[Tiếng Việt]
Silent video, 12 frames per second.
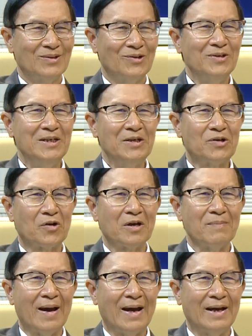Tôi nhớ có
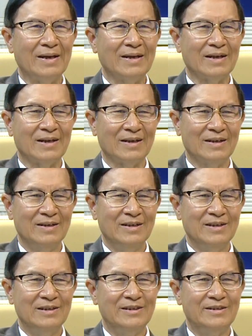cái bài à,
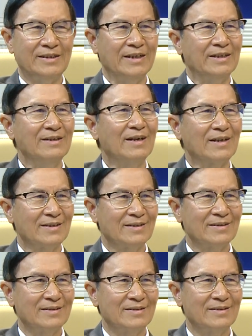trì thượng
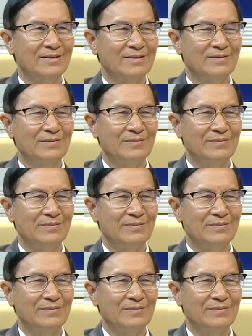yeah. Dạ.